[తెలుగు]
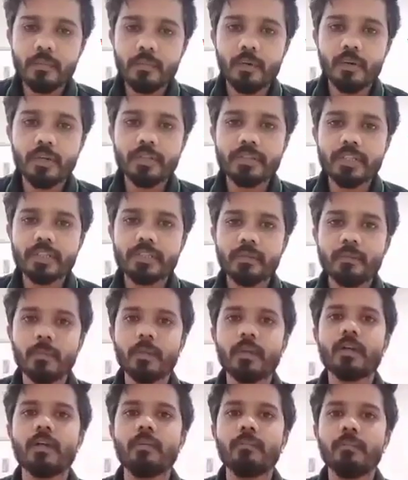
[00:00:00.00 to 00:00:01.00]
పోలీస్
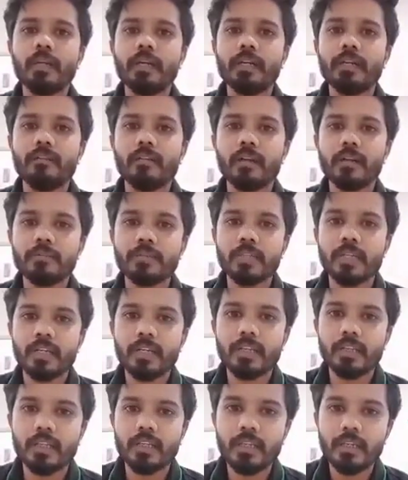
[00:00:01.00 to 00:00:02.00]
స్టేషన్లో కంప్లైంట్ ఇవ్వడం
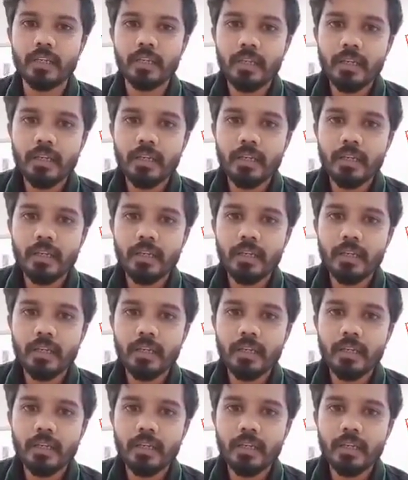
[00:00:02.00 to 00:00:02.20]
జరిగింది